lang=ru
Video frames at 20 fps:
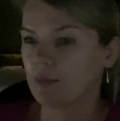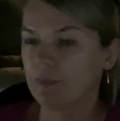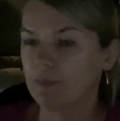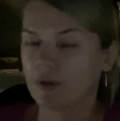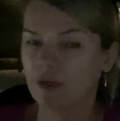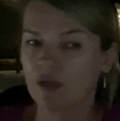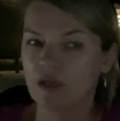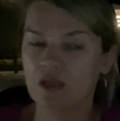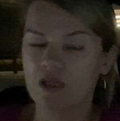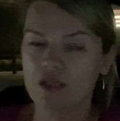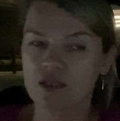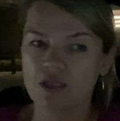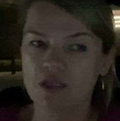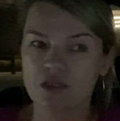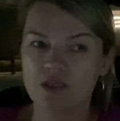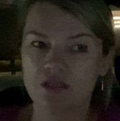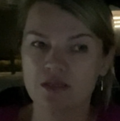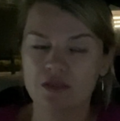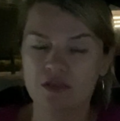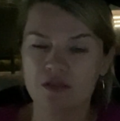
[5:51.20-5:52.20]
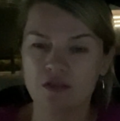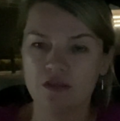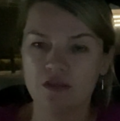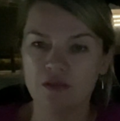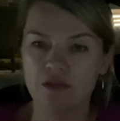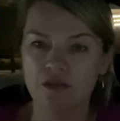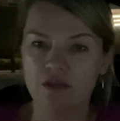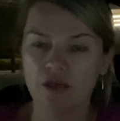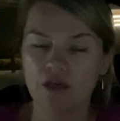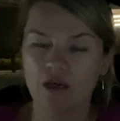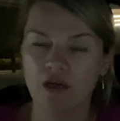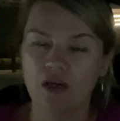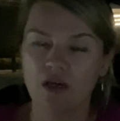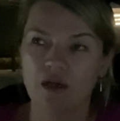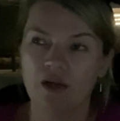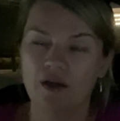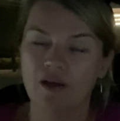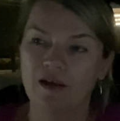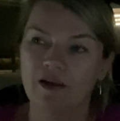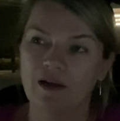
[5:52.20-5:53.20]
погрешности и
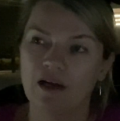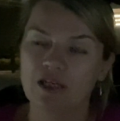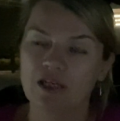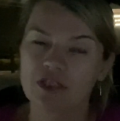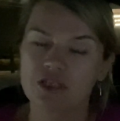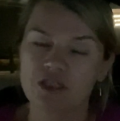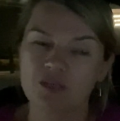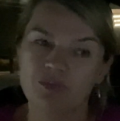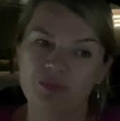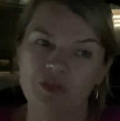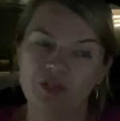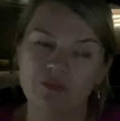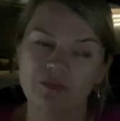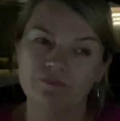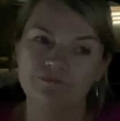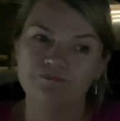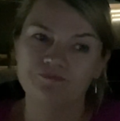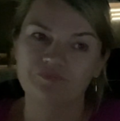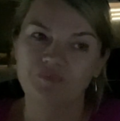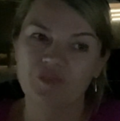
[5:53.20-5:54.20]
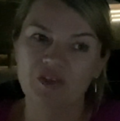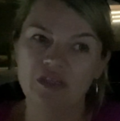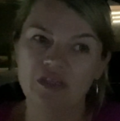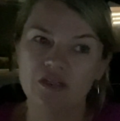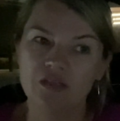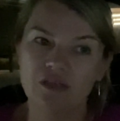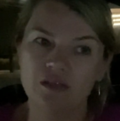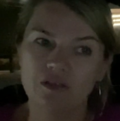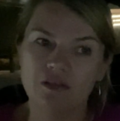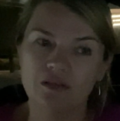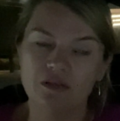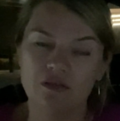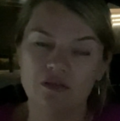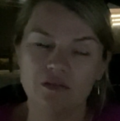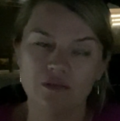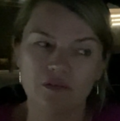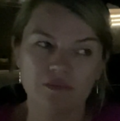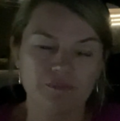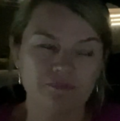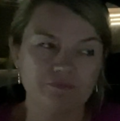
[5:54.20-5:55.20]
ошибки. Не,
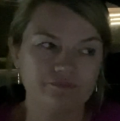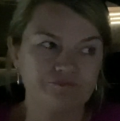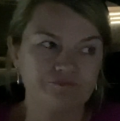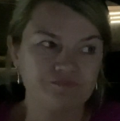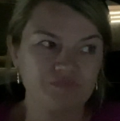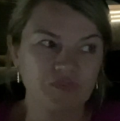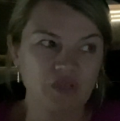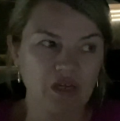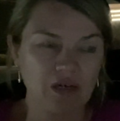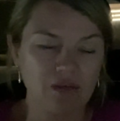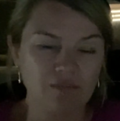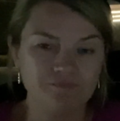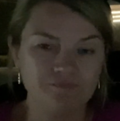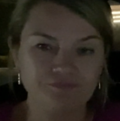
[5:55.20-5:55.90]
не, да.